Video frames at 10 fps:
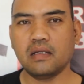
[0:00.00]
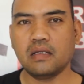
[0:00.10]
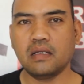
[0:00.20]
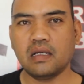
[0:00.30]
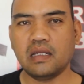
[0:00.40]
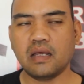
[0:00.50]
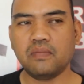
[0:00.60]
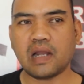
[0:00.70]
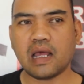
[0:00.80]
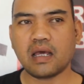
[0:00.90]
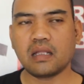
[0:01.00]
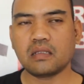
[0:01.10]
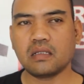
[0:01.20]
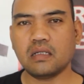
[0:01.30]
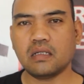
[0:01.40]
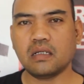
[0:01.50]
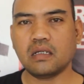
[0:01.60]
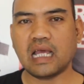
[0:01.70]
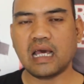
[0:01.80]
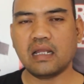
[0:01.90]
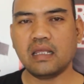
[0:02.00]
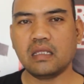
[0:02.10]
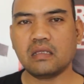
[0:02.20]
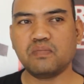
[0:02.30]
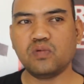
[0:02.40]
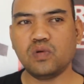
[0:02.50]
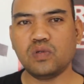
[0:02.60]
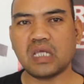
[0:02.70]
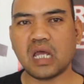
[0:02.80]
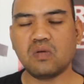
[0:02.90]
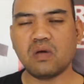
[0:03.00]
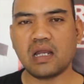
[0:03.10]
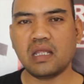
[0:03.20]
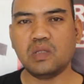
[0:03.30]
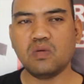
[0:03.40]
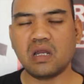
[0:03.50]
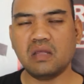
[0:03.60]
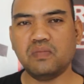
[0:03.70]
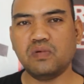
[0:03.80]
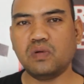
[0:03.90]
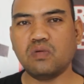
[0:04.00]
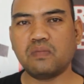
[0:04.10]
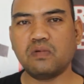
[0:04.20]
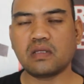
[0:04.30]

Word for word: Hmm. Dia berangkat eh, dari 10 Januari 2021.